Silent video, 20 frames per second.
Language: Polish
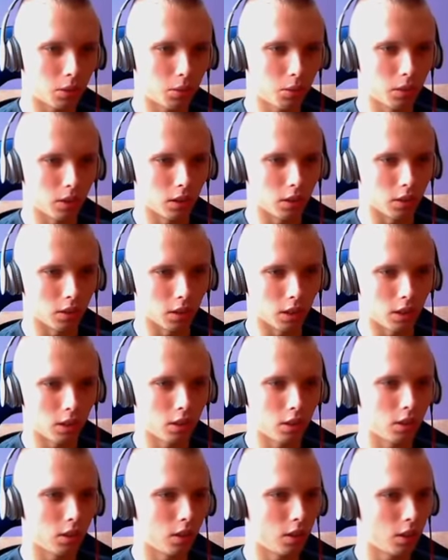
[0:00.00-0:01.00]
jak to wygląda.
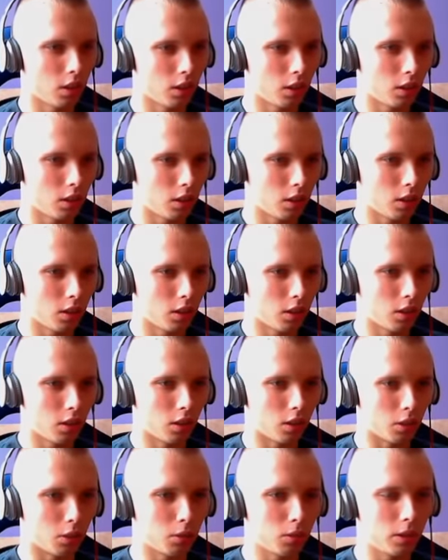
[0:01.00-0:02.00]

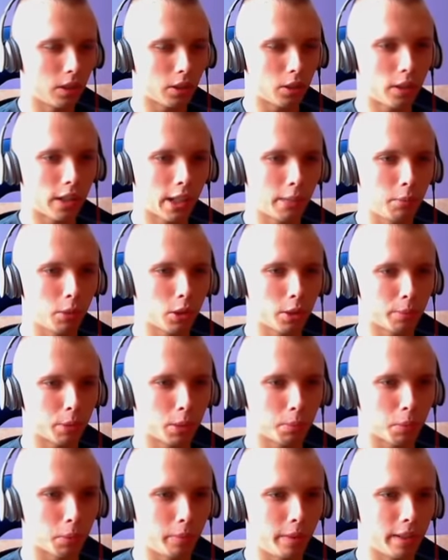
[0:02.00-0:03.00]
Ogólnie trochę mi to
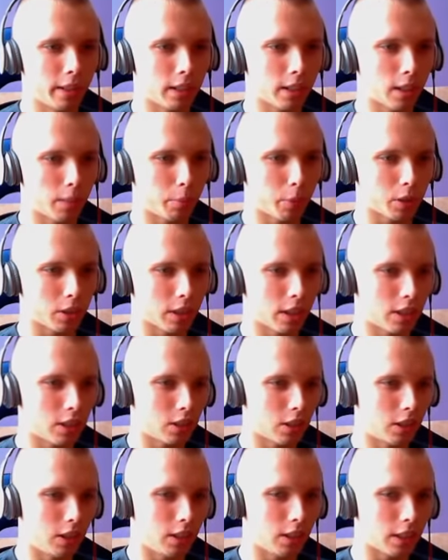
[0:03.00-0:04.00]
przypomina te
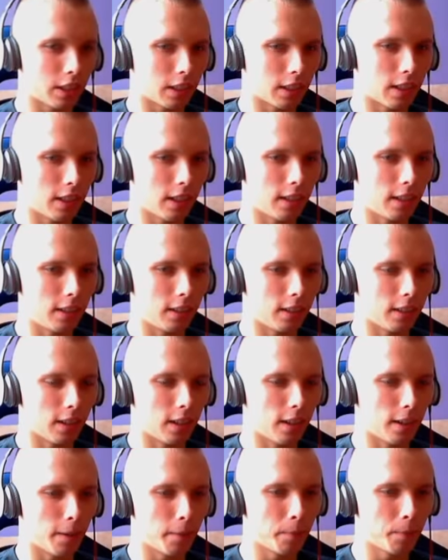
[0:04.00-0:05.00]
postacie i tak dalej,
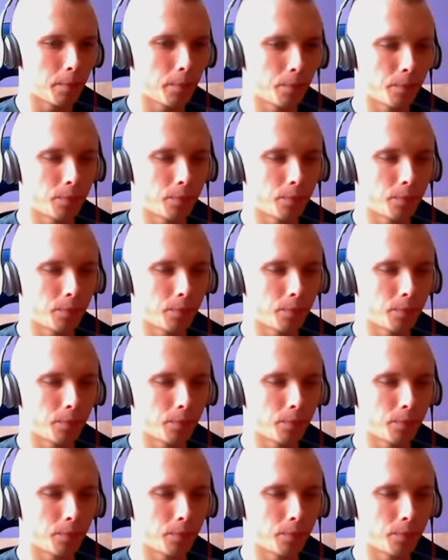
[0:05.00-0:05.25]
te...